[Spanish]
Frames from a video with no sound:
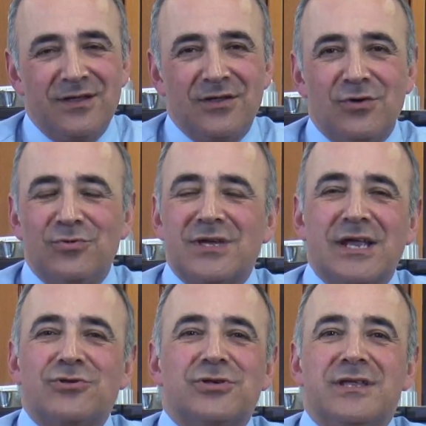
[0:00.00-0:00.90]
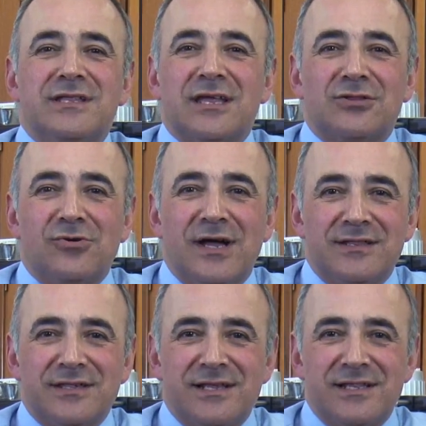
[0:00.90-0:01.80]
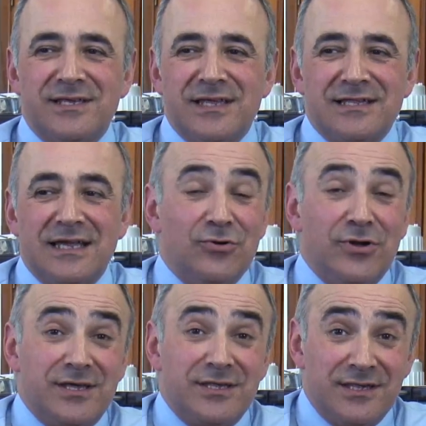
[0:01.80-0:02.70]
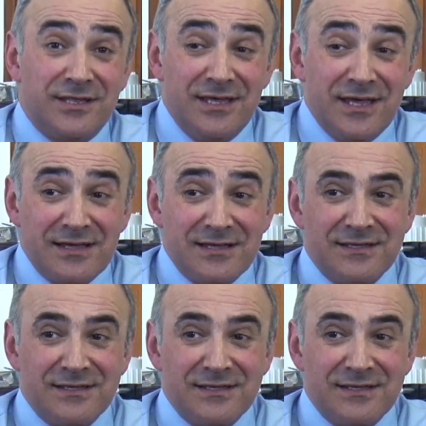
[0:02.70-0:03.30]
¿Cómo es que no se detectó antes el SIDA? ¿Es que no existía?